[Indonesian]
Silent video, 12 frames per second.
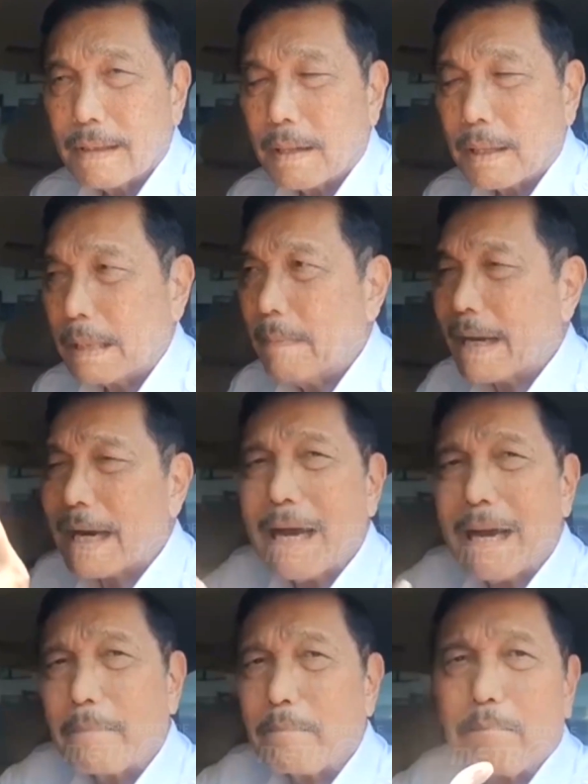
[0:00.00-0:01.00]
ya
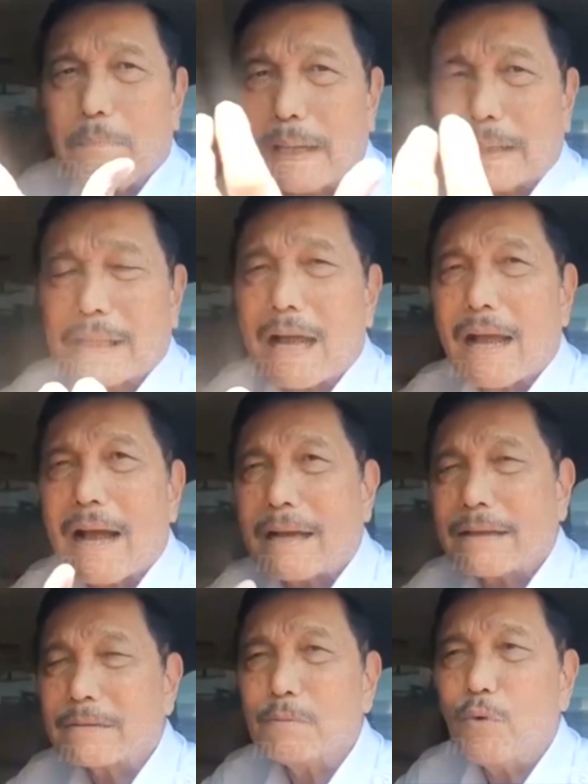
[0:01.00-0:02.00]
gimana
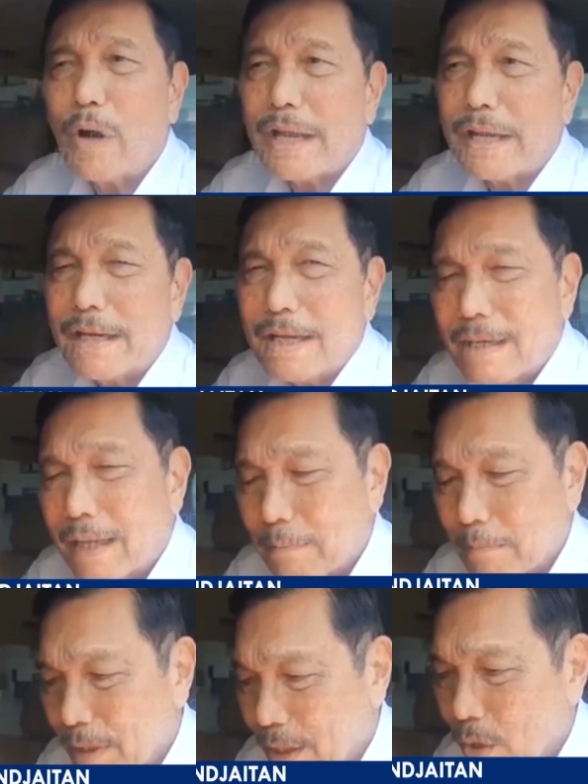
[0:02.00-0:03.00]
peta semua ini dan
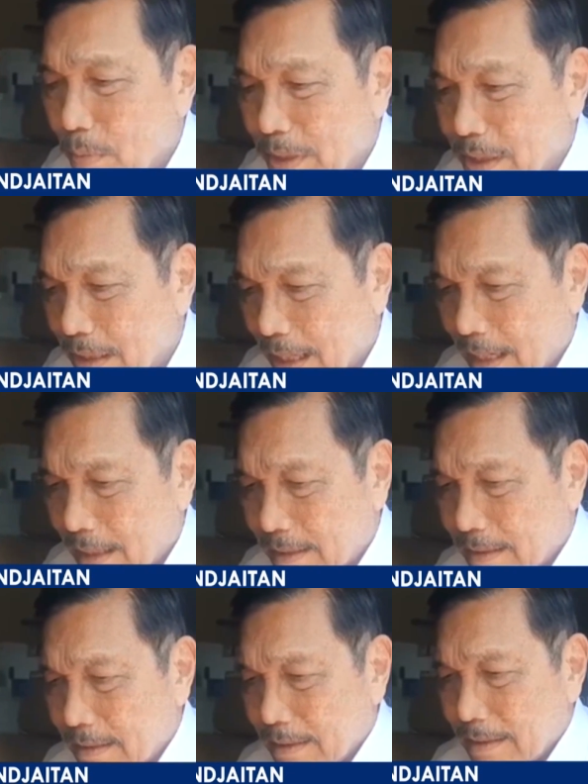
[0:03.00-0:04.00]
beliau minta
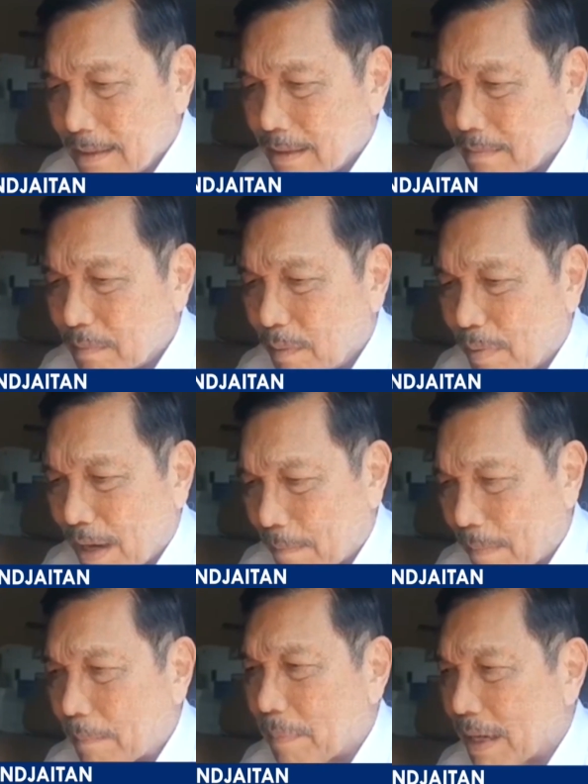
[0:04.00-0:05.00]

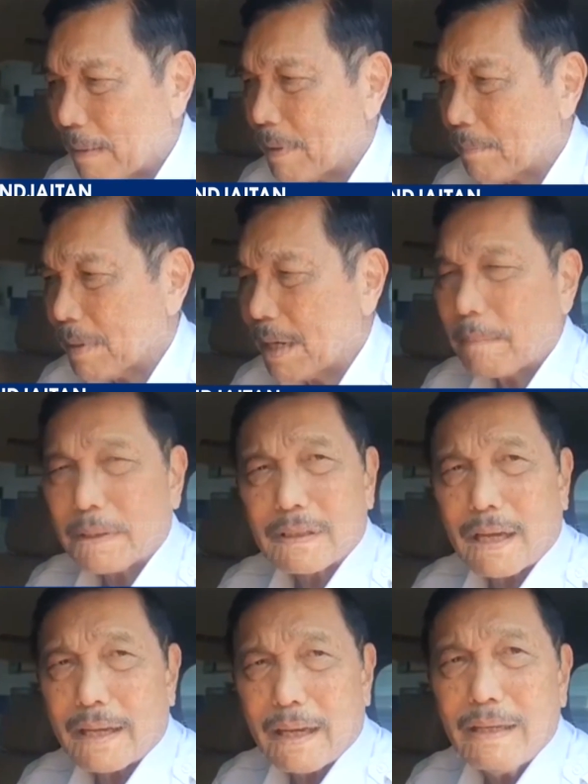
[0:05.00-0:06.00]
beberapa pendapat-pendapat
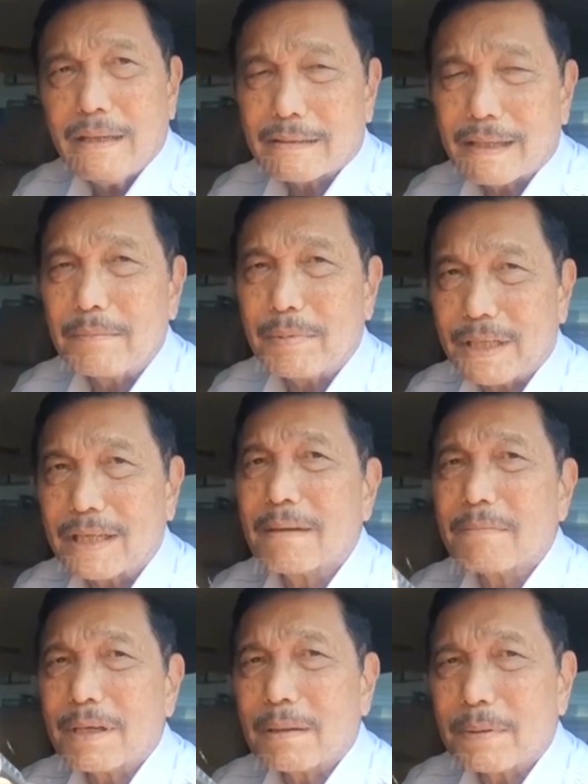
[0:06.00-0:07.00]
saya ya saya
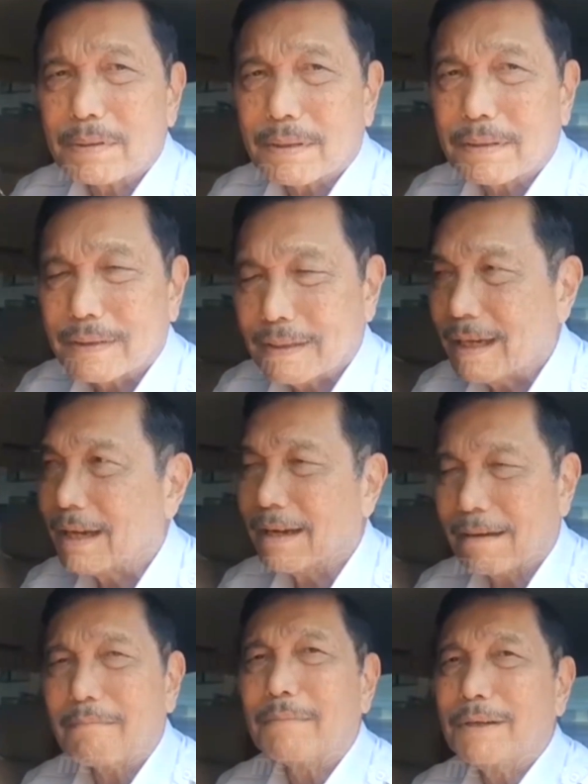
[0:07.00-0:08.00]
berikan. Soal apa Pak? Ya,
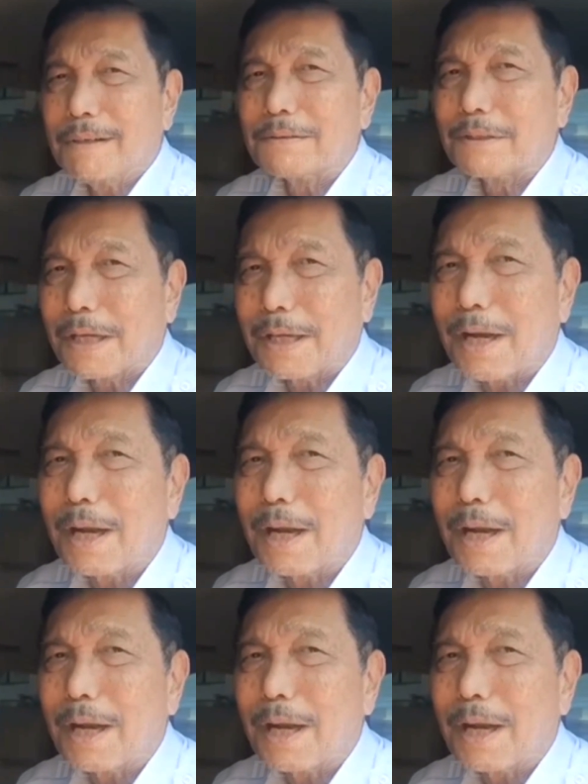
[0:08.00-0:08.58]
Sedikit.